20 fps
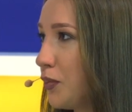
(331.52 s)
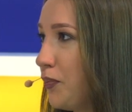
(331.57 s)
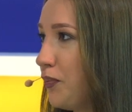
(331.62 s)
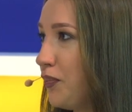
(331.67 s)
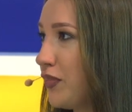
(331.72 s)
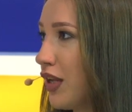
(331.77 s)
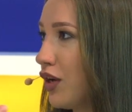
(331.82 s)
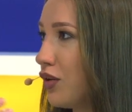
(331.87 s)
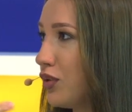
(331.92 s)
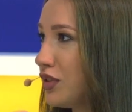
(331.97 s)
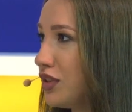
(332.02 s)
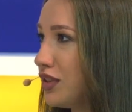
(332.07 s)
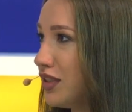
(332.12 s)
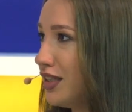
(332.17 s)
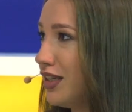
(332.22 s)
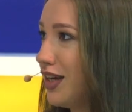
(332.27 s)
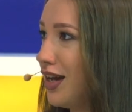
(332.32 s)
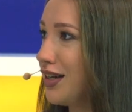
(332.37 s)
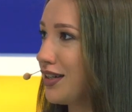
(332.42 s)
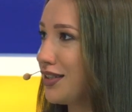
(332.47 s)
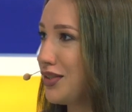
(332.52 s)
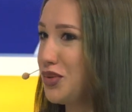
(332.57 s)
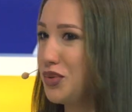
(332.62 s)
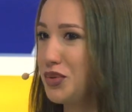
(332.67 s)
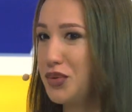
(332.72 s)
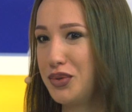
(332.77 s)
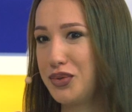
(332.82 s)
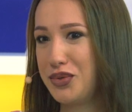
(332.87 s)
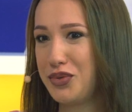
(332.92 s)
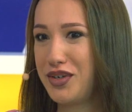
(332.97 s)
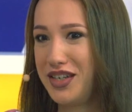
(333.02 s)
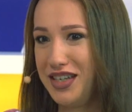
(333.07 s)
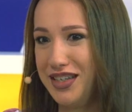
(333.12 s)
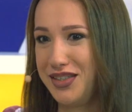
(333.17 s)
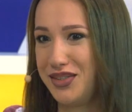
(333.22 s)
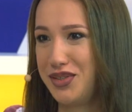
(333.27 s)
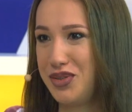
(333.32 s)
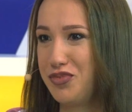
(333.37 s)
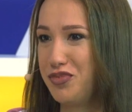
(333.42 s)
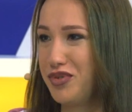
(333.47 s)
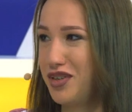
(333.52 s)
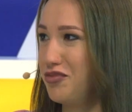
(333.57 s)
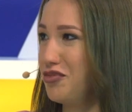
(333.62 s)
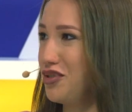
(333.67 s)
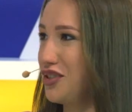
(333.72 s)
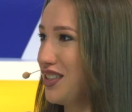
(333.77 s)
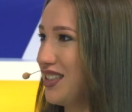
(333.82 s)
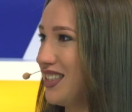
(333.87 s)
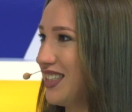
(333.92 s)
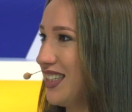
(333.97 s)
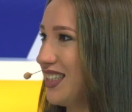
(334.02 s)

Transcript: Да, но вот як цю конкуренцию. Да, на самом